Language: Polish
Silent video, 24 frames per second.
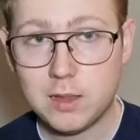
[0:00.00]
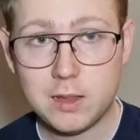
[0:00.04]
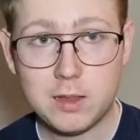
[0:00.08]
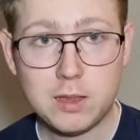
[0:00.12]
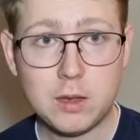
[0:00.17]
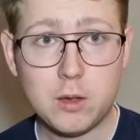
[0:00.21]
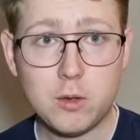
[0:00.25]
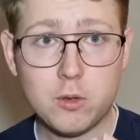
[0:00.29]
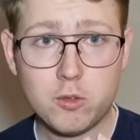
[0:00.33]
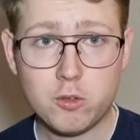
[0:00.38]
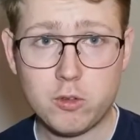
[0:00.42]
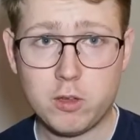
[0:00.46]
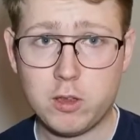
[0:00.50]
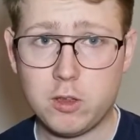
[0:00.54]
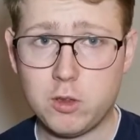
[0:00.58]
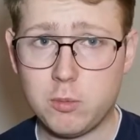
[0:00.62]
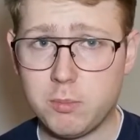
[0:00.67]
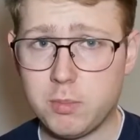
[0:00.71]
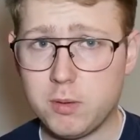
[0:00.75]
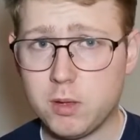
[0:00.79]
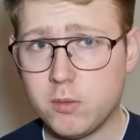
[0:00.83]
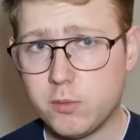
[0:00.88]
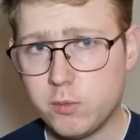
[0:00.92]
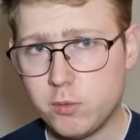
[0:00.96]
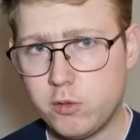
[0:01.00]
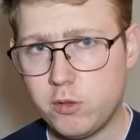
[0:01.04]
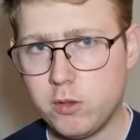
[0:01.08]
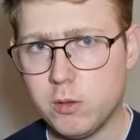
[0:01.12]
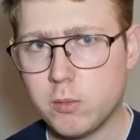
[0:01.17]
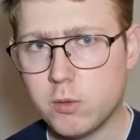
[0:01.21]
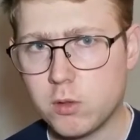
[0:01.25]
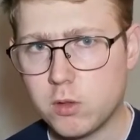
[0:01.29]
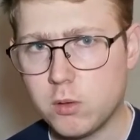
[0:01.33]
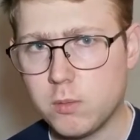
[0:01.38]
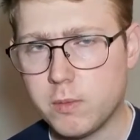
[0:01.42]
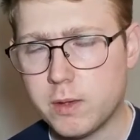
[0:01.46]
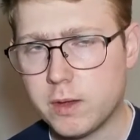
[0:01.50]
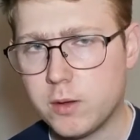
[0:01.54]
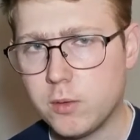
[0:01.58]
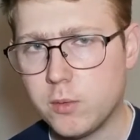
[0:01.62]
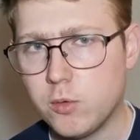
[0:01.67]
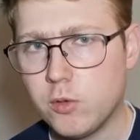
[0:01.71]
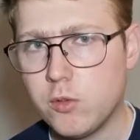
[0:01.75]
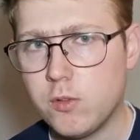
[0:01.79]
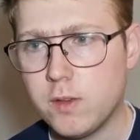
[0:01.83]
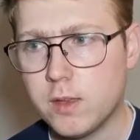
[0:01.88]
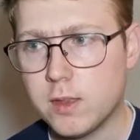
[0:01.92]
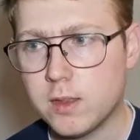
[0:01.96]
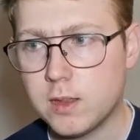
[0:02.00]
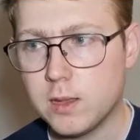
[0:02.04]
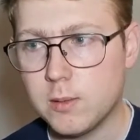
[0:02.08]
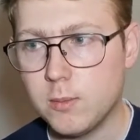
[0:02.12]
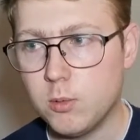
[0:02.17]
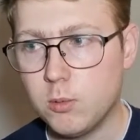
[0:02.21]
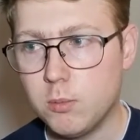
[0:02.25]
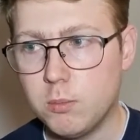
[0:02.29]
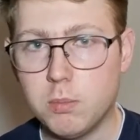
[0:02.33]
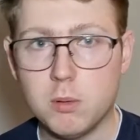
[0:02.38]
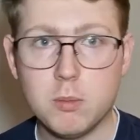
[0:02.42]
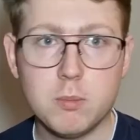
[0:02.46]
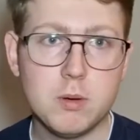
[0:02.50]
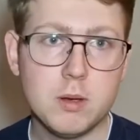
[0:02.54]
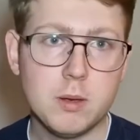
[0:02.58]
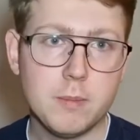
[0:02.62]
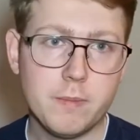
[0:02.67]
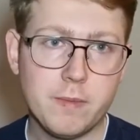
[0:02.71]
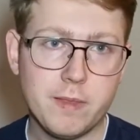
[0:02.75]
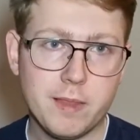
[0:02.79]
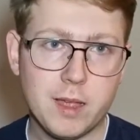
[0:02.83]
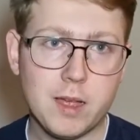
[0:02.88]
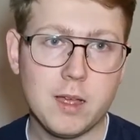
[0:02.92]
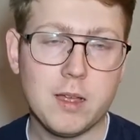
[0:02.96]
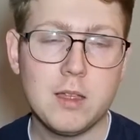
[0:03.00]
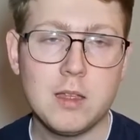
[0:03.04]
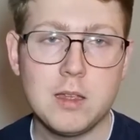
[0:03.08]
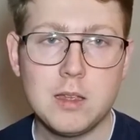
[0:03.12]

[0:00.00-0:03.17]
dlatego że dopiero wróciłem do domu jakąś chwilę temu, bo byłem na